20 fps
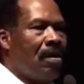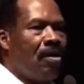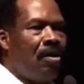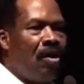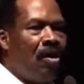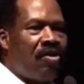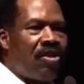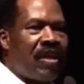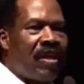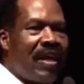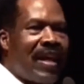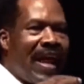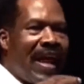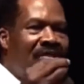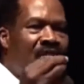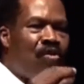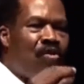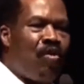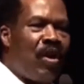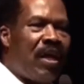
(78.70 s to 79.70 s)
lorsqu'il a
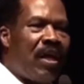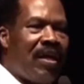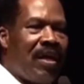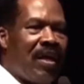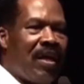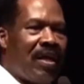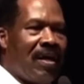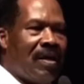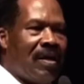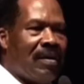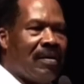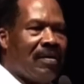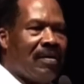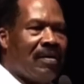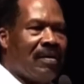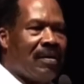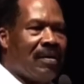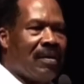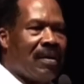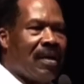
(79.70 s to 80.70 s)
souligné,
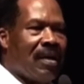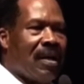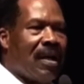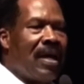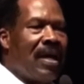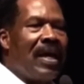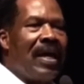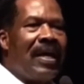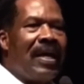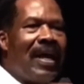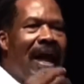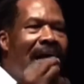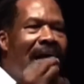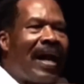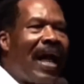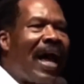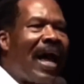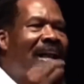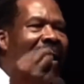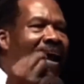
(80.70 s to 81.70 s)
il n'y a
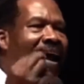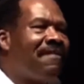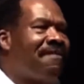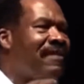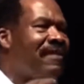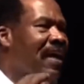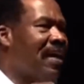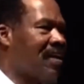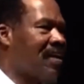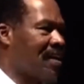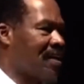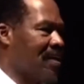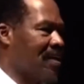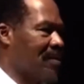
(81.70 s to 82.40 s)
qu'en Afrique